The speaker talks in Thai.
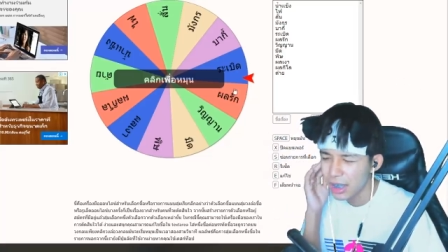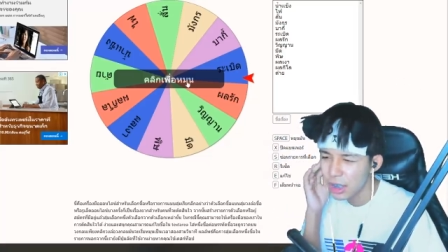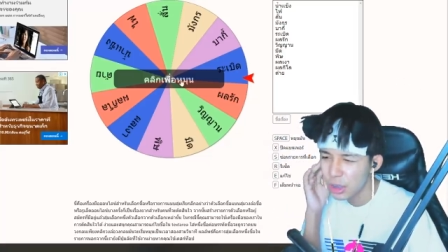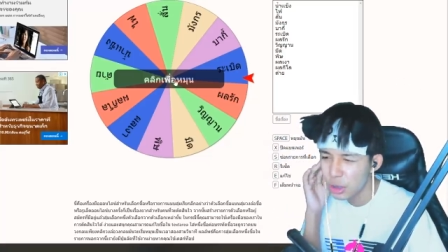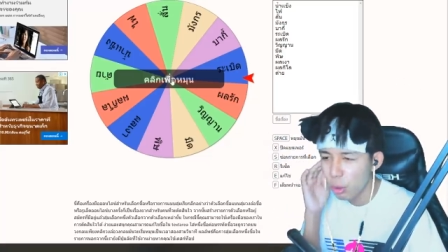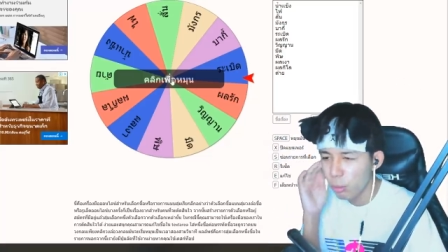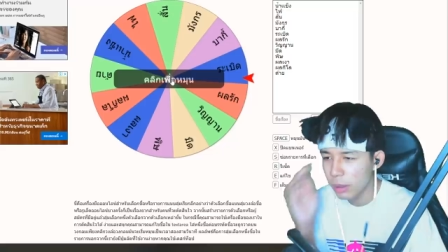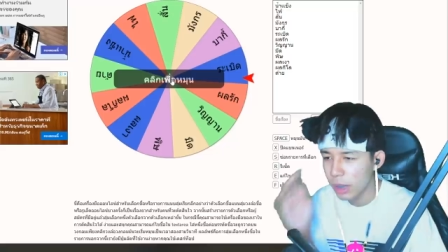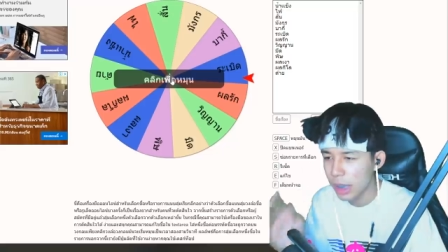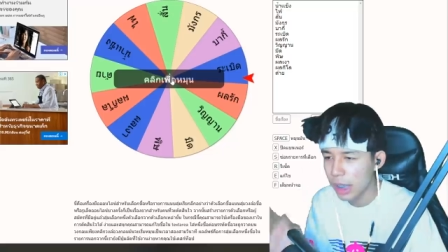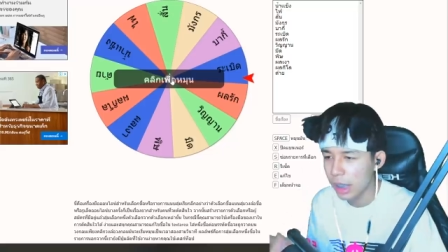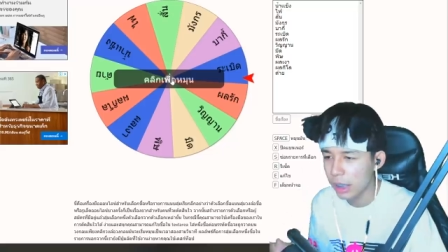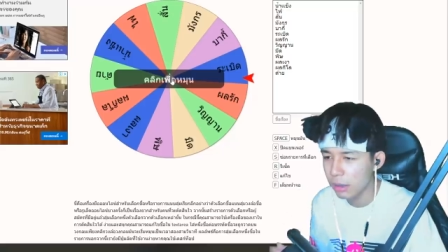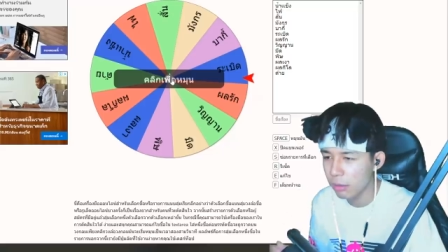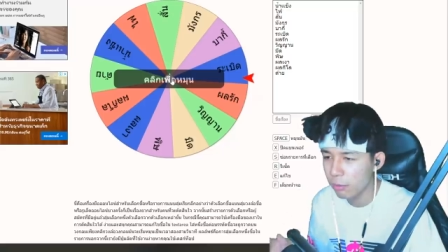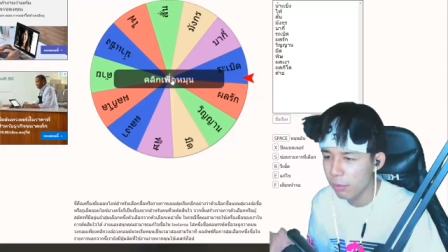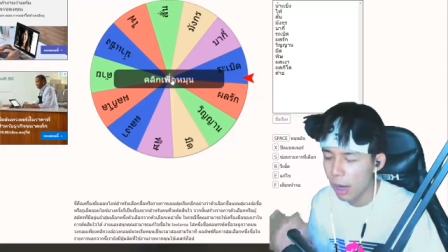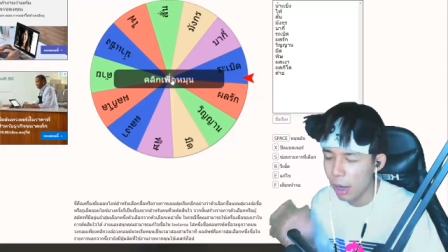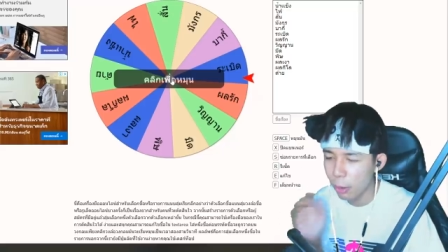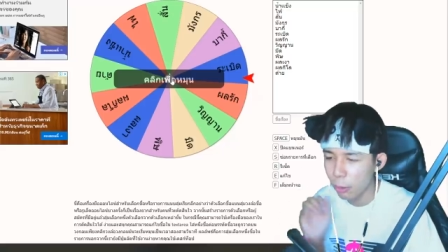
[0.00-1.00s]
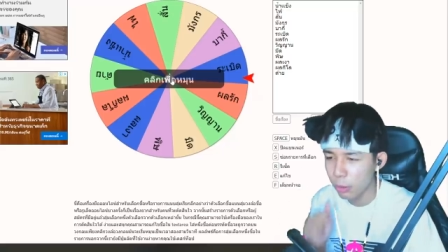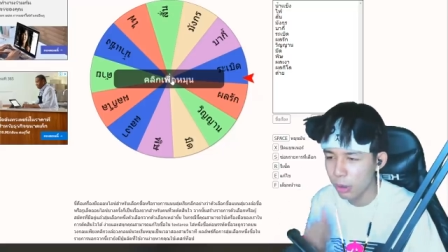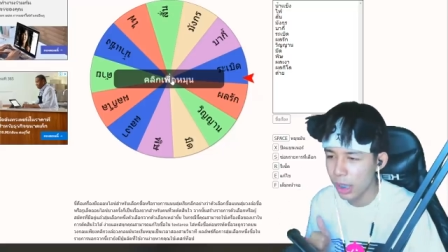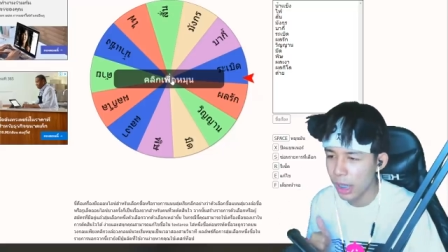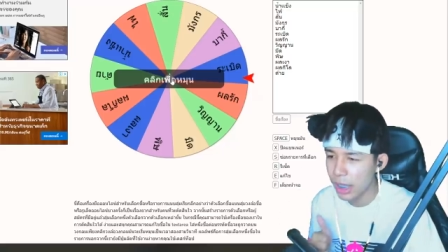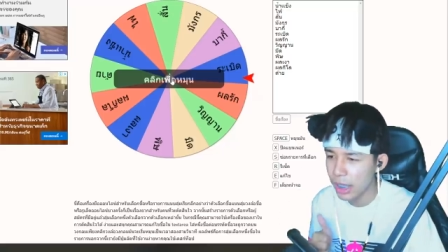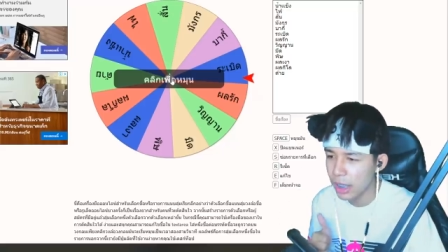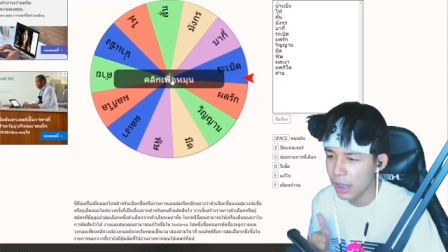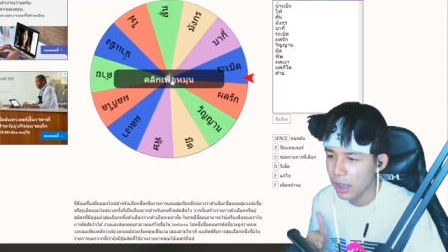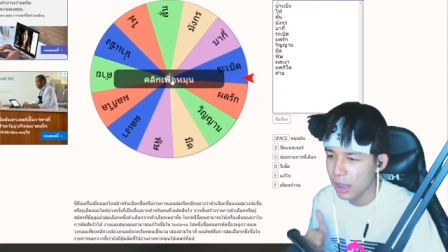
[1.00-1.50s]
สุ่มเลยแล้วกันฝากกดไล
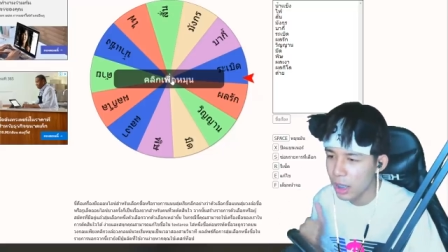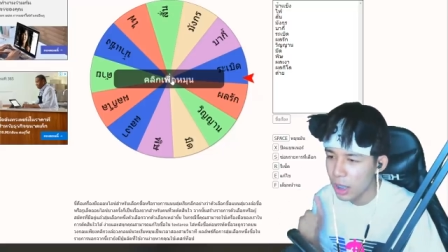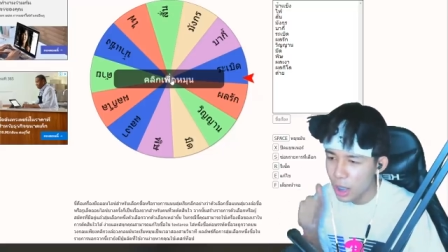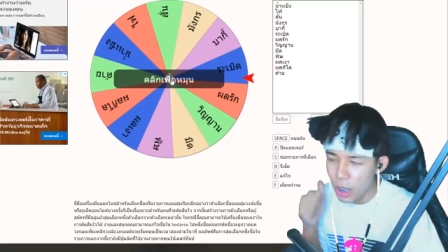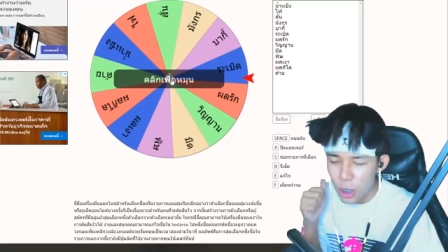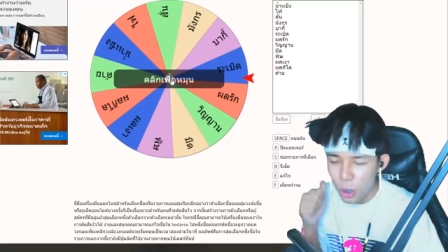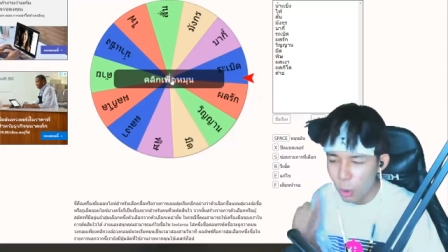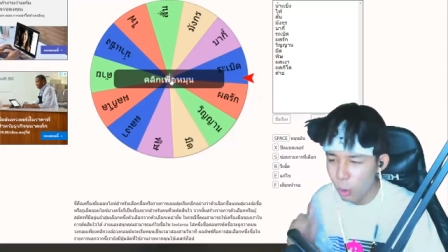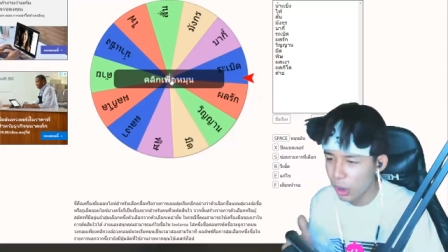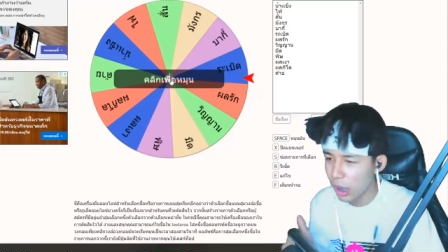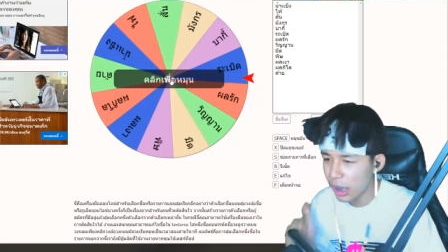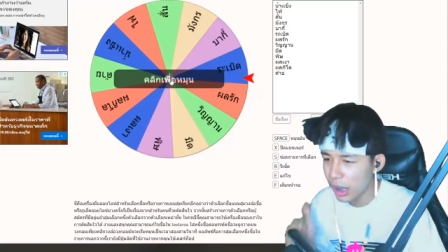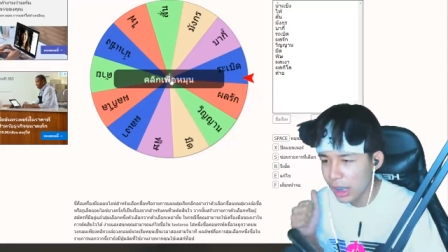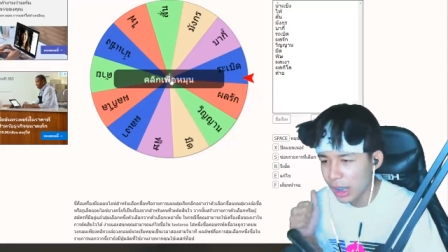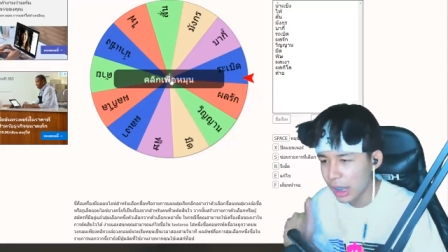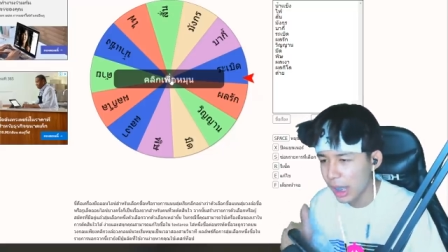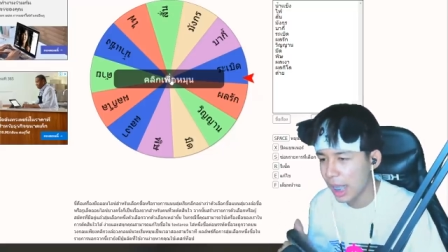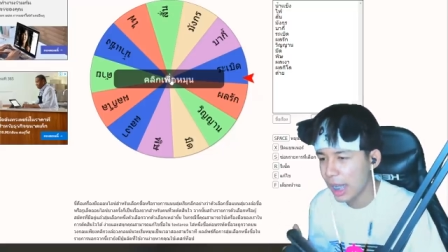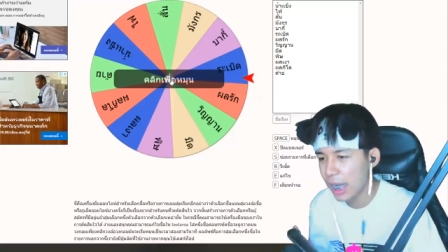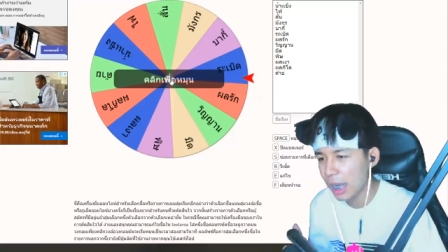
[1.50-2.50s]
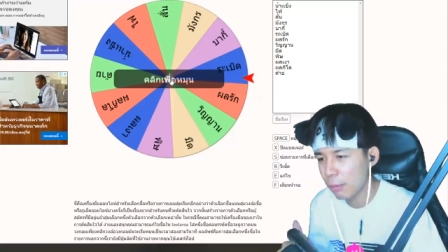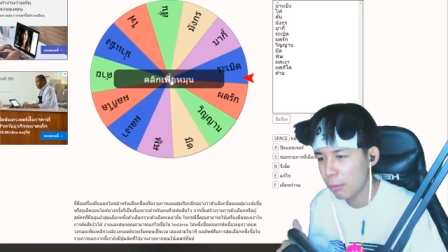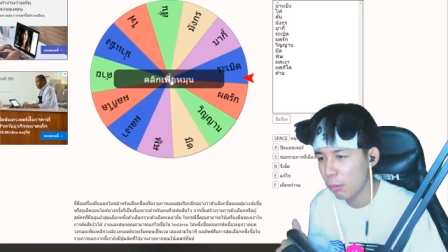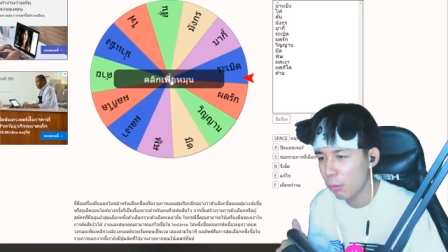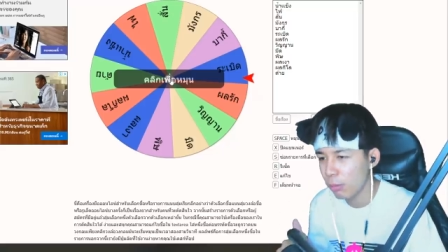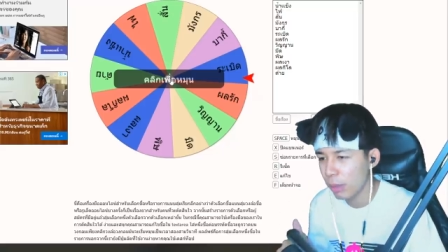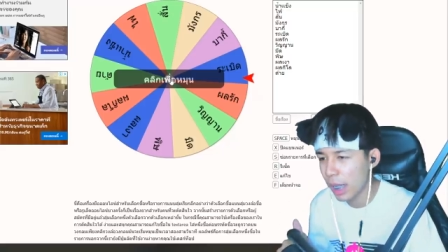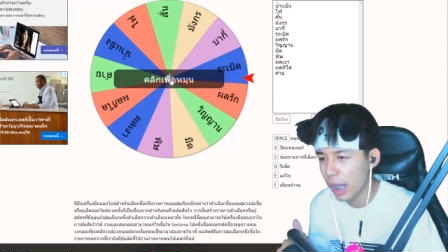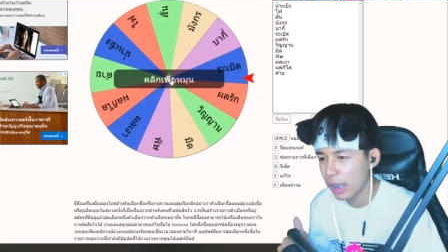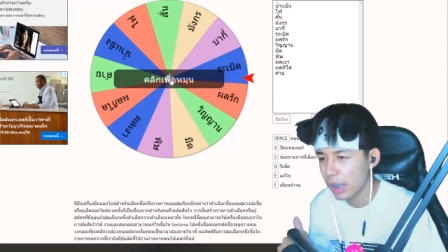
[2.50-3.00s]
ค์คนละหนึ่งไลค์ครับผม
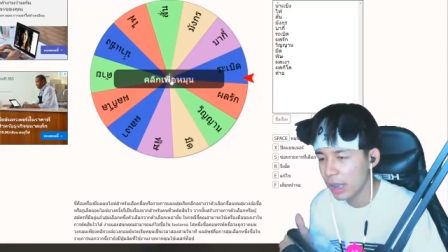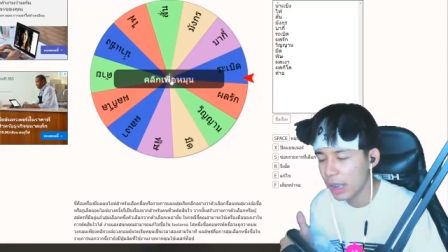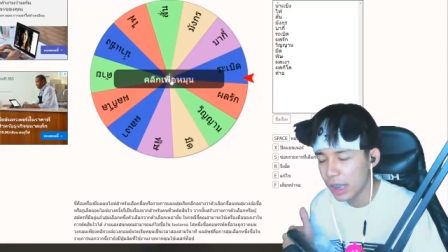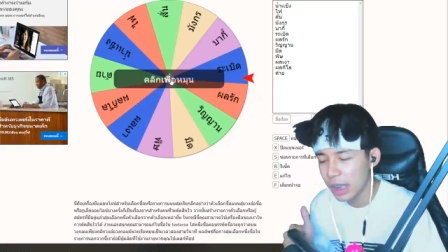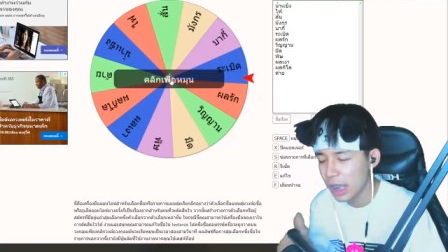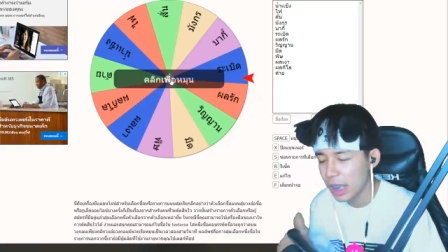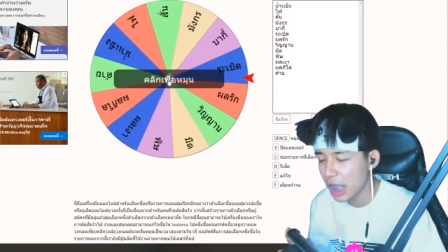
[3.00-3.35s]
และหนึ่ง